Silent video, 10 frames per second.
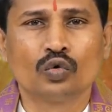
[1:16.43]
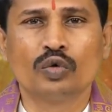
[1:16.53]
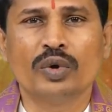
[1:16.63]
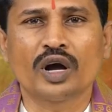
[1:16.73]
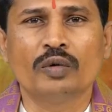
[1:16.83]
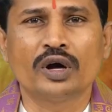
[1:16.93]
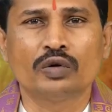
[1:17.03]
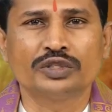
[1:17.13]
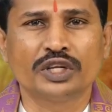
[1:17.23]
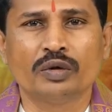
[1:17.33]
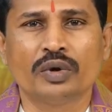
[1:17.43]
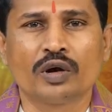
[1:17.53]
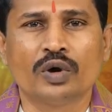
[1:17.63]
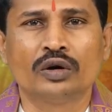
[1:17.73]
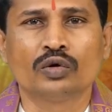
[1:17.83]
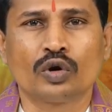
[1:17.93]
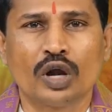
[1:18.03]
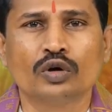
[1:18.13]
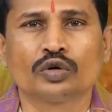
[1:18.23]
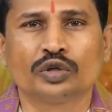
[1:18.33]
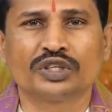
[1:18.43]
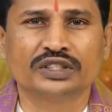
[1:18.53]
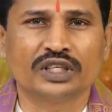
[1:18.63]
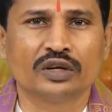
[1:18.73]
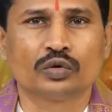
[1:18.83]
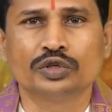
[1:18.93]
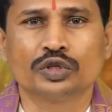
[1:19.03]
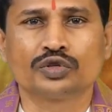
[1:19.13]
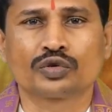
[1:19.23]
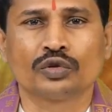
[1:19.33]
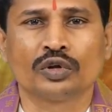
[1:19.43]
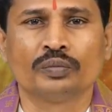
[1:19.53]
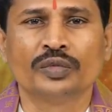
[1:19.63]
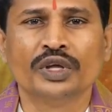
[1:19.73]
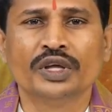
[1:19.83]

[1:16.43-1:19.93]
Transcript: గురు భగవానుడు శని భగవానుడు రాహుకేతుల సంచారం గురించి తెలుసుకుందాం